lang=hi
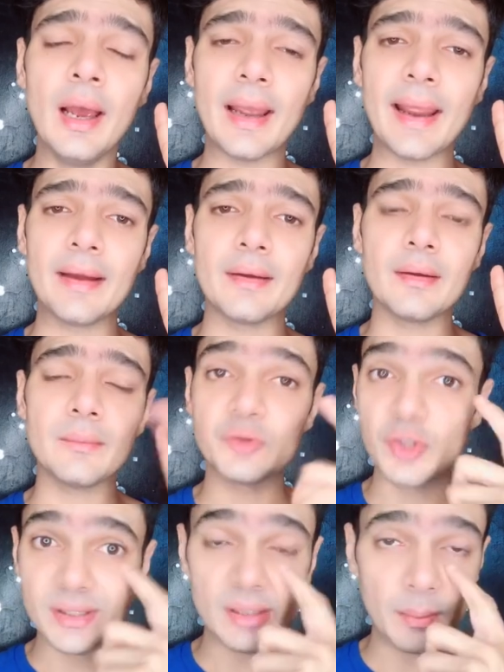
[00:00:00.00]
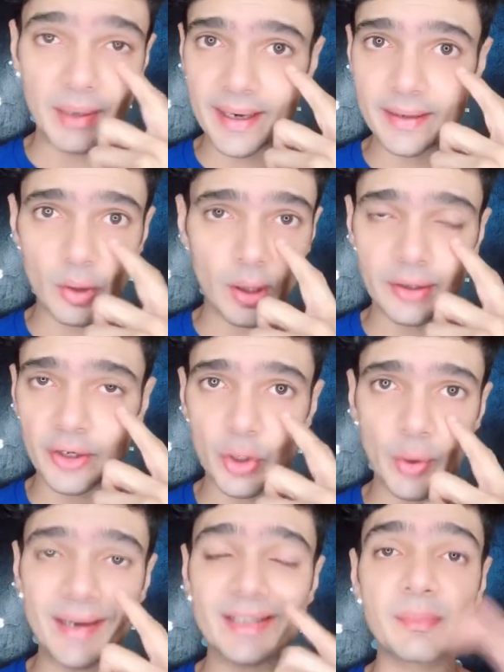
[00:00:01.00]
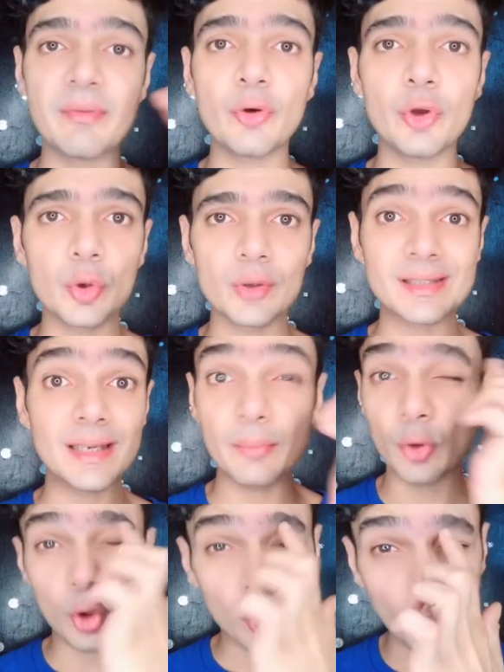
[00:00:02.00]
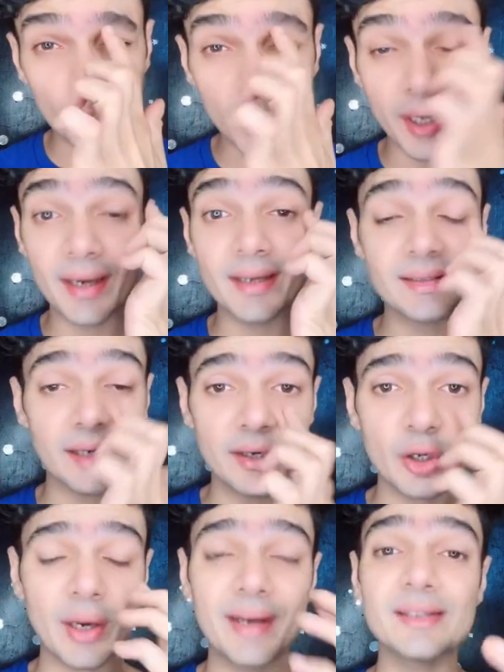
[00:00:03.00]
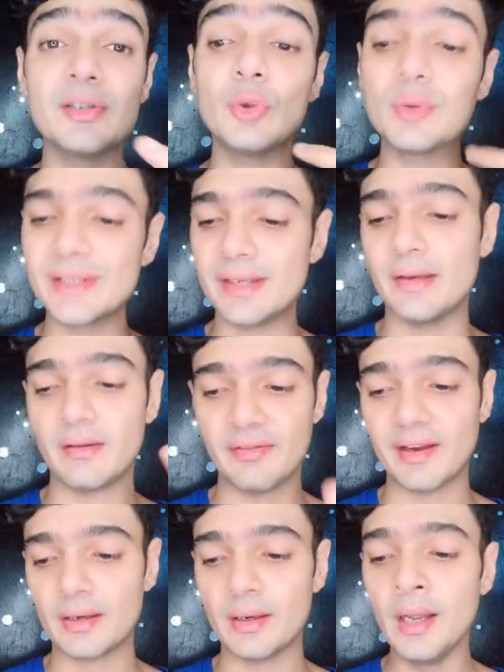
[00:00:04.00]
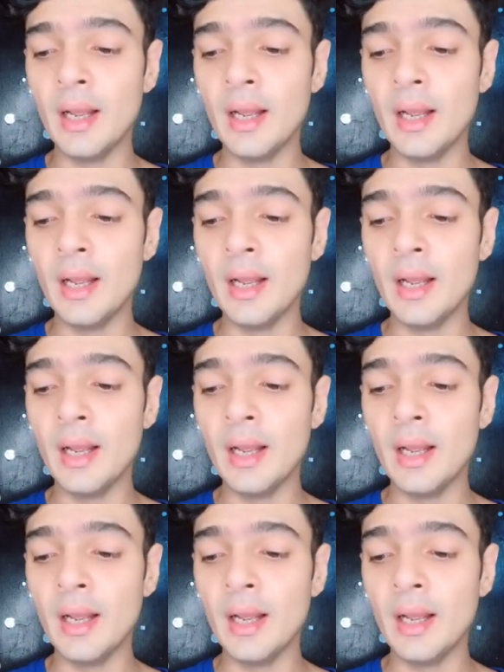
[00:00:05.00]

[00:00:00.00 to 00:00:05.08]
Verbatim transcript: एंड जस्ट अप्लाई इट अंडर योर आइज बिफोर यू गो टू स्लीप नॉट ऑन योर आईलेस अंडर योर आइज एंड यूल सी एन इफेक्ट